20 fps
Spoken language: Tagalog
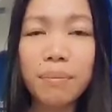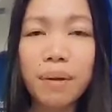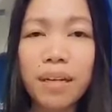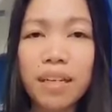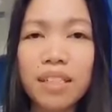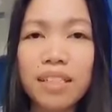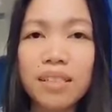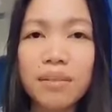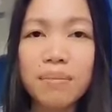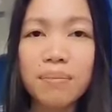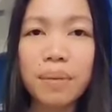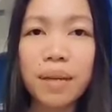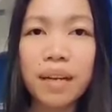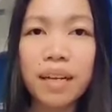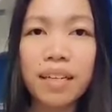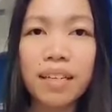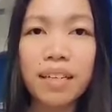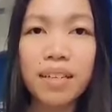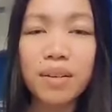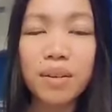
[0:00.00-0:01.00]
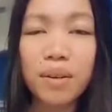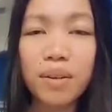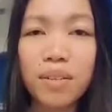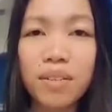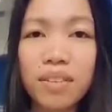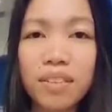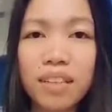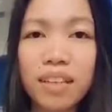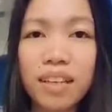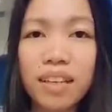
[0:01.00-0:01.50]
Pag-isip pa lang ng
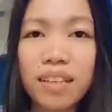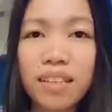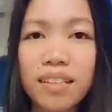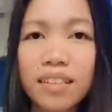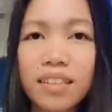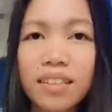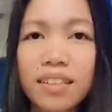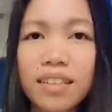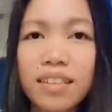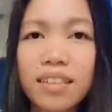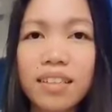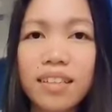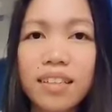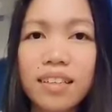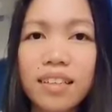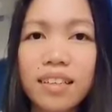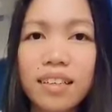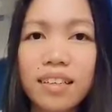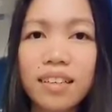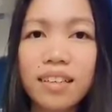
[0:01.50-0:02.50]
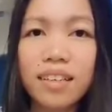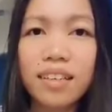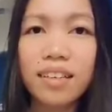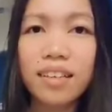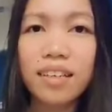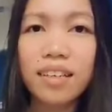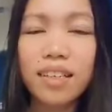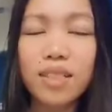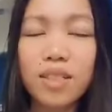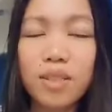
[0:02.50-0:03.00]
content
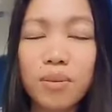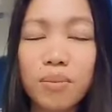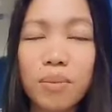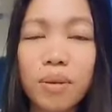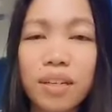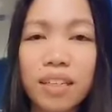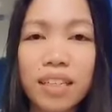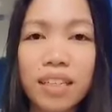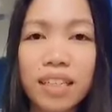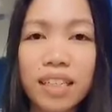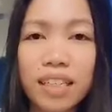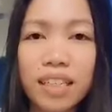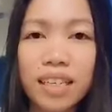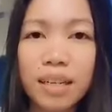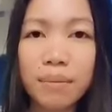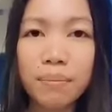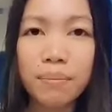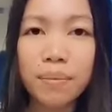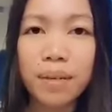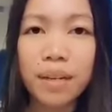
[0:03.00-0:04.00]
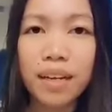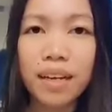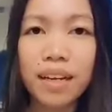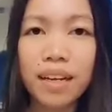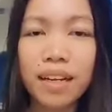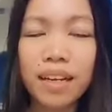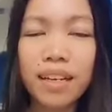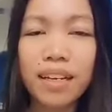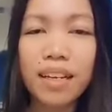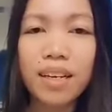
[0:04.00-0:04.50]
uh, sobrang hirap
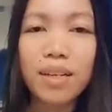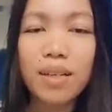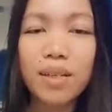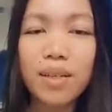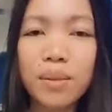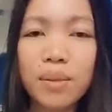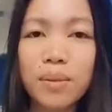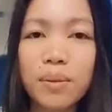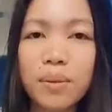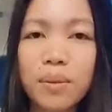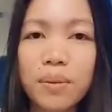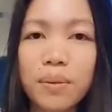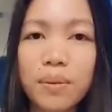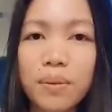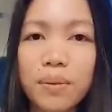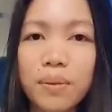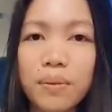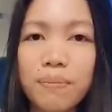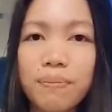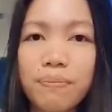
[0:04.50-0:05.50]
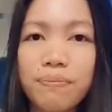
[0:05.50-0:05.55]
na. So,